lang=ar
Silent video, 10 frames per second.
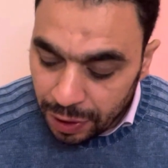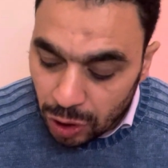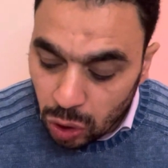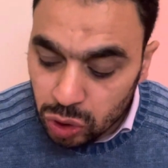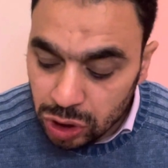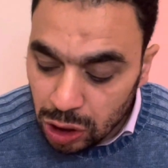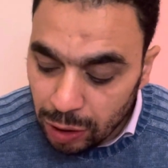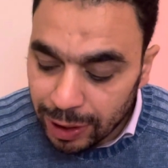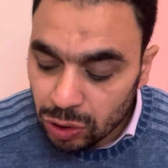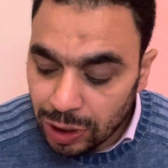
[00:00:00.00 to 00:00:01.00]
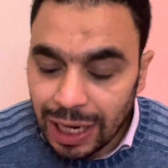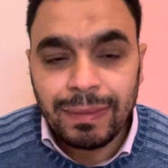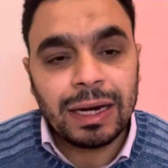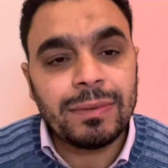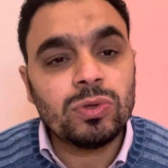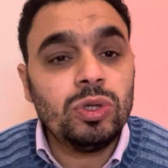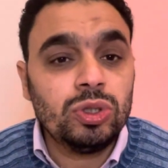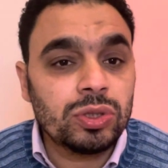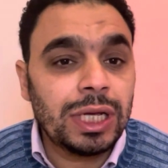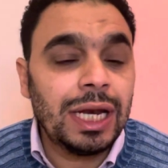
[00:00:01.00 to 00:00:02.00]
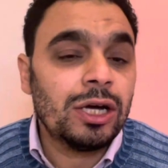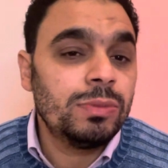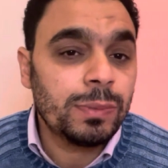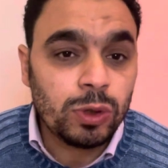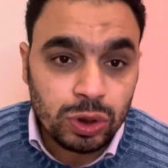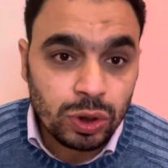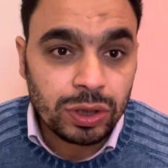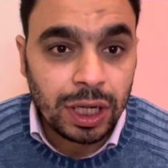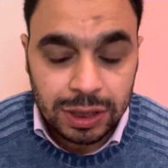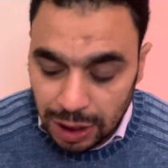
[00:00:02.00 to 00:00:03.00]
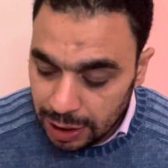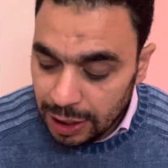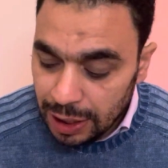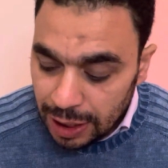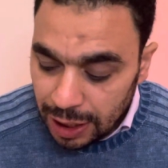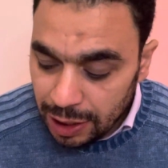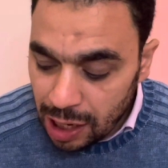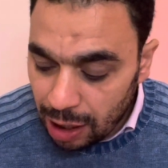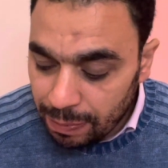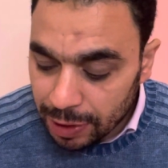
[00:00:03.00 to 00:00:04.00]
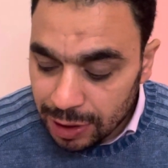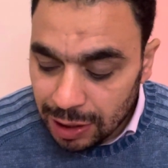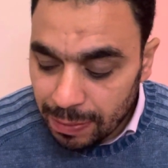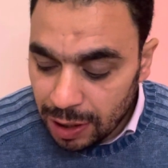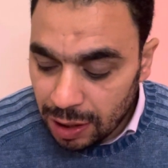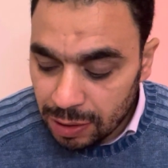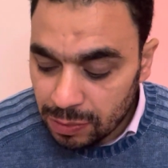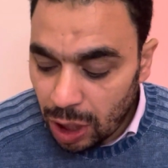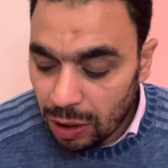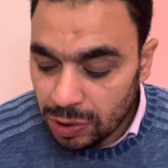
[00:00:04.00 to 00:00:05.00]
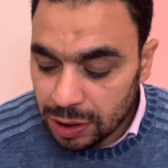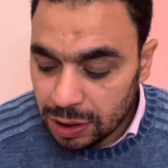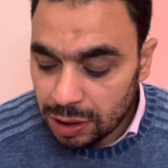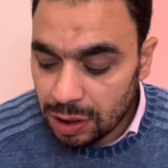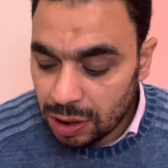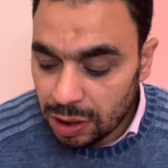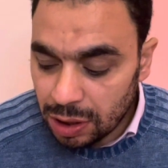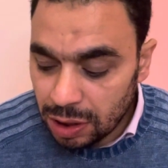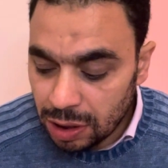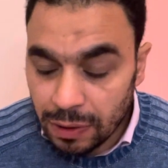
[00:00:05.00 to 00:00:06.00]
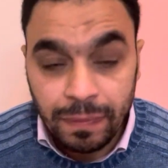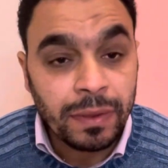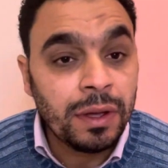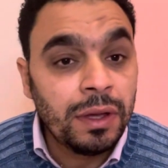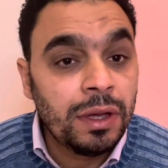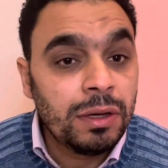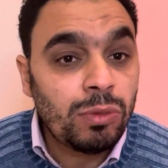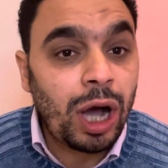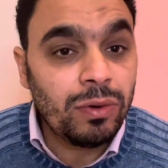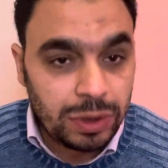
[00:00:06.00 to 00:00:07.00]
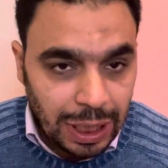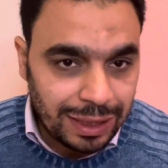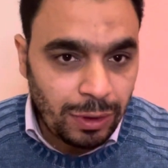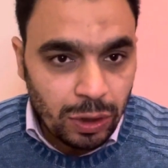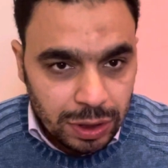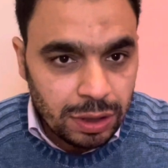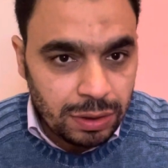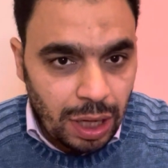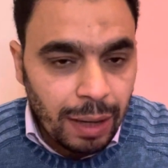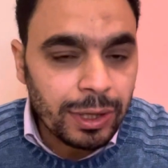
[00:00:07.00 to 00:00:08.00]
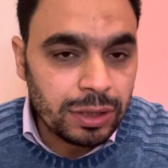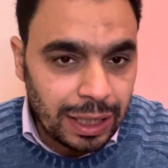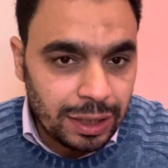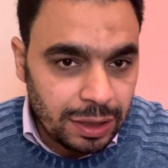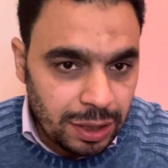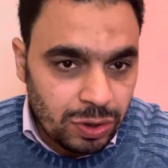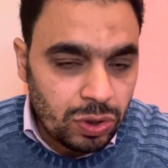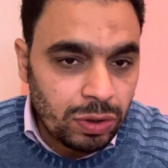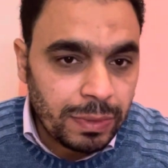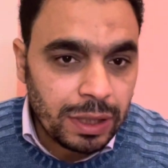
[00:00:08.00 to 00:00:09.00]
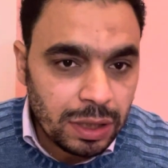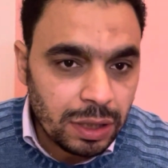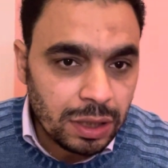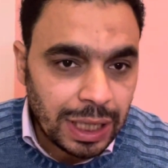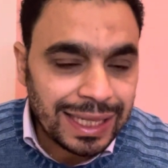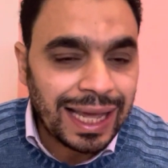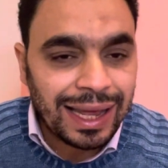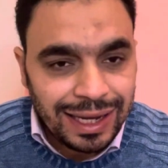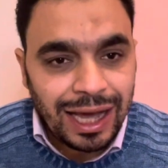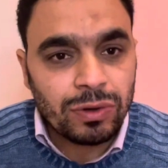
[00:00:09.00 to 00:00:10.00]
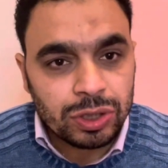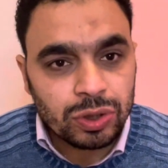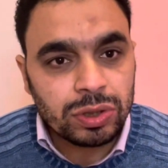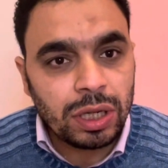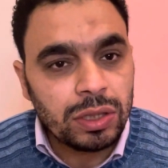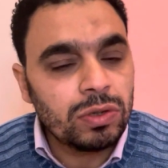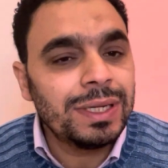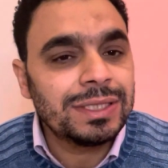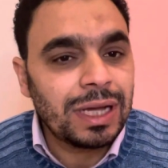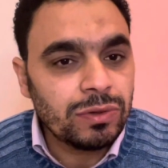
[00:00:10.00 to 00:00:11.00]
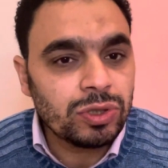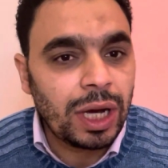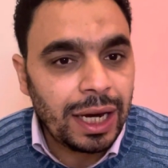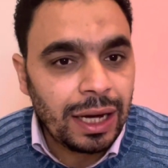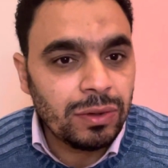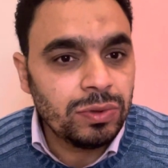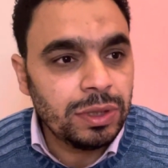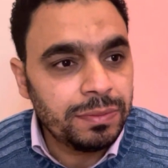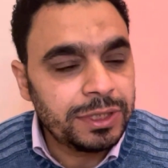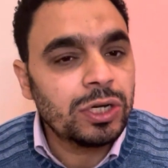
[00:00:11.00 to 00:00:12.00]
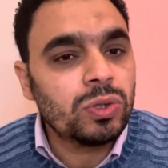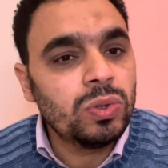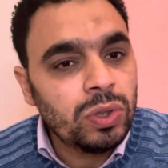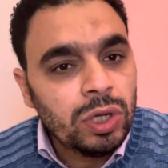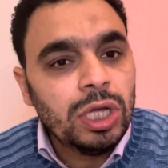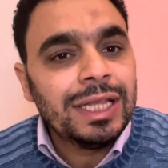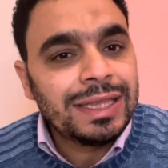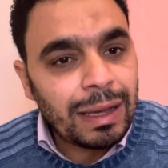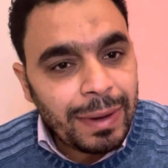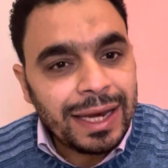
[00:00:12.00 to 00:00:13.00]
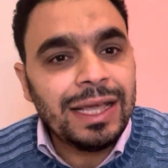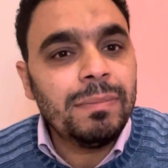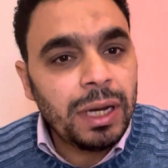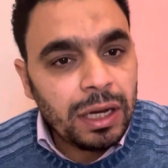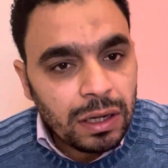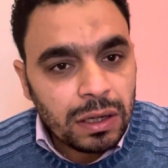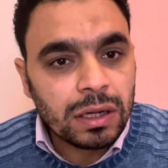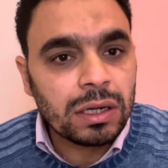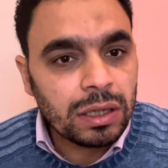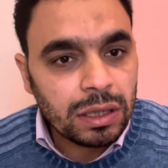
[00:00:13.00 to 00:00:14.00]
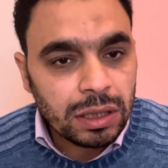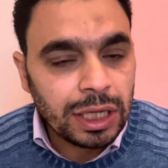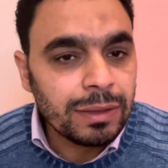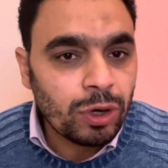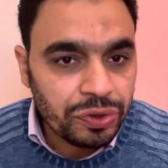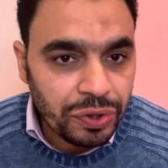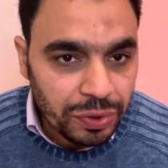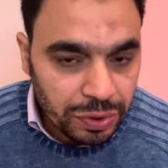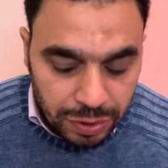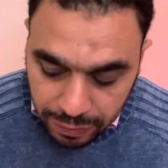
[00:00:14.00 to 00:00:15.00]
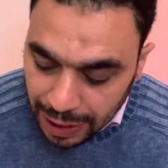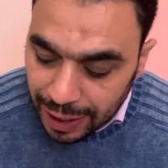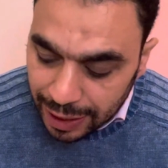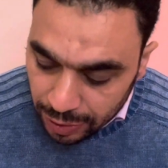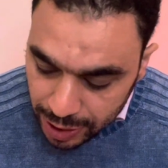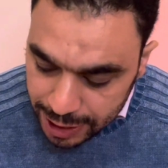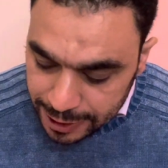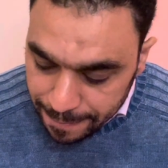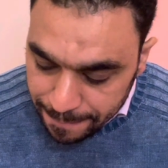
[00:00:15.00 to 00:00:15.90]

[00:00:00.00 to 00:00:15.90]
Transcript: خصوصا ان هو برضه اتكلم على موضوع الشرطه قال لك هم بتوع الشرطه اصلا احنا احبطنا محاوله آه، محاو... يعني محاوله يعني قدروا ان هم كداخليه او كشرطه ان هم يستحوذوا على او يمسكوا 8 مليار جنيه مخدرات فدي حاجه كويسه